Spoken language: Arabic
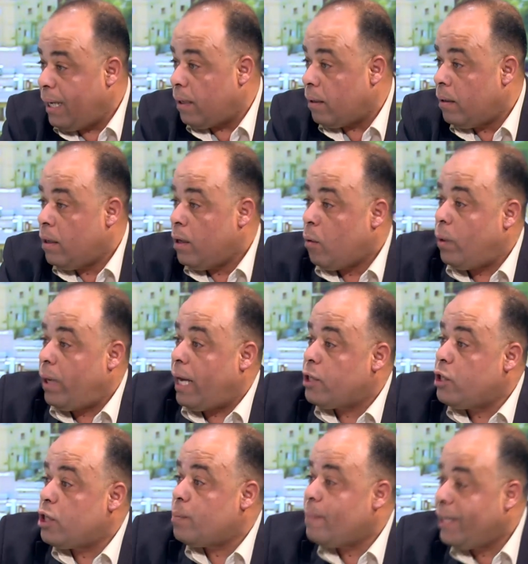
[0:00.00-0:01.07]
نعم.
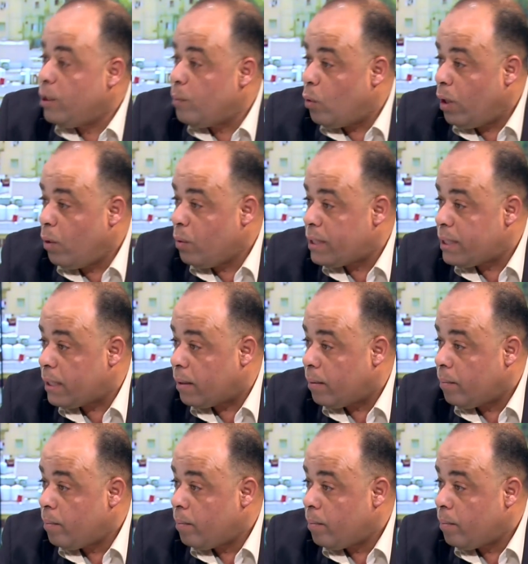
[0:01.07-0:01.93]
والحشيش ماده مهلوسه